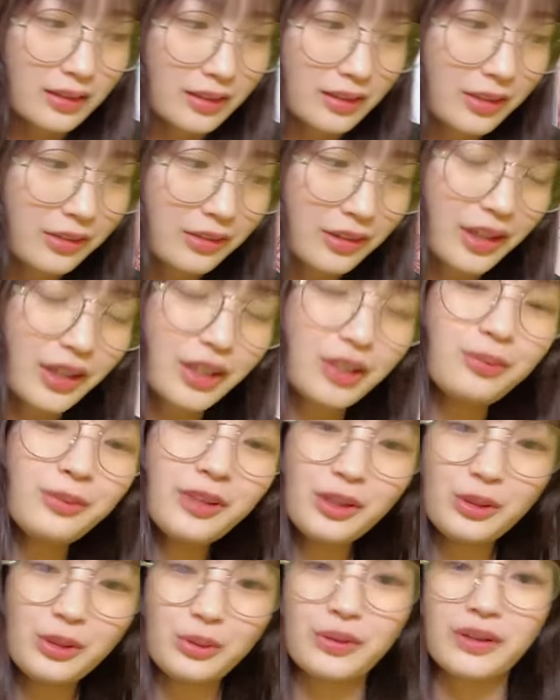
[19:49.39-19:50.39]

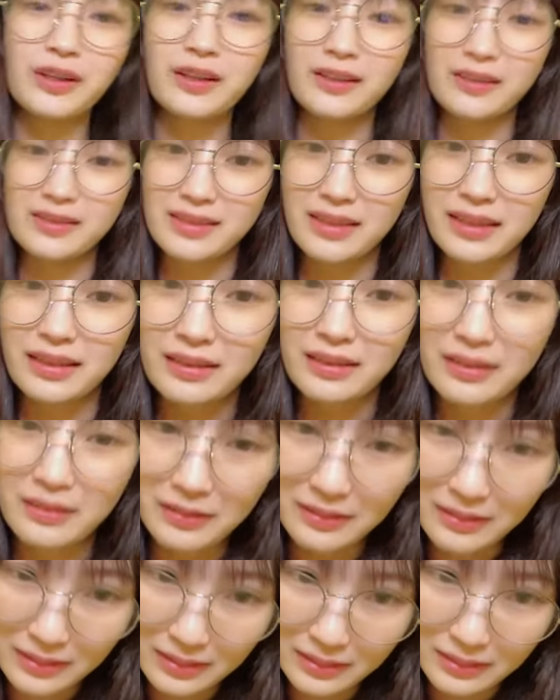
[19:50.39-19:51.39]
リオンヘルメットならつけた
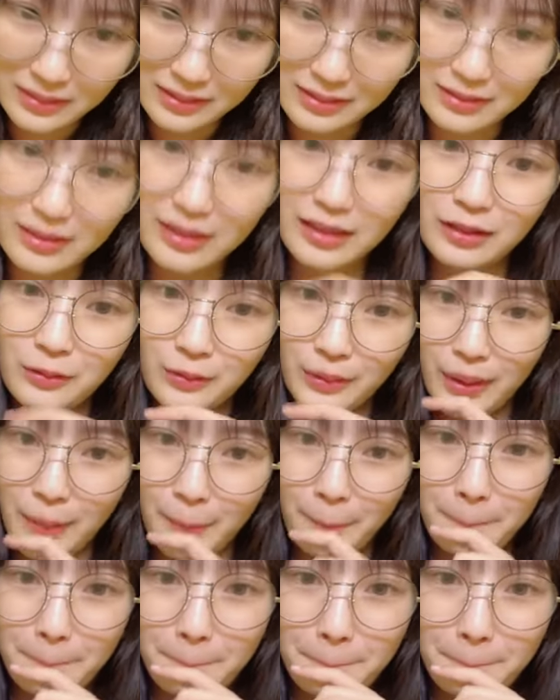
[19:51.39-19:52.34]
んですけどね